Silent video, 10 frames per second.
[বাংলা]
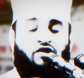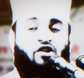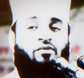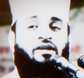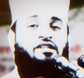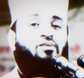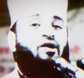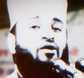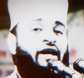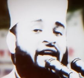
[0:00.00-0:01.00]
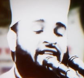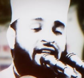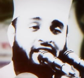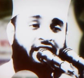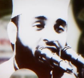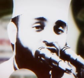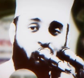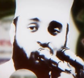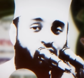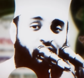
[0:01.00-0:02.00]
বিশ্বনবী জীবনেও নারীদের
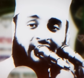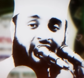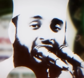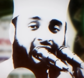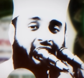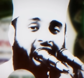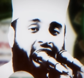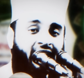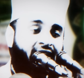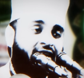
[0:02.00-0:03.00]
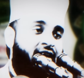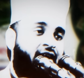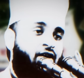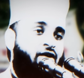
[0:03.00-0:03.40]
দিকে চোখ তুলে তাকান নাই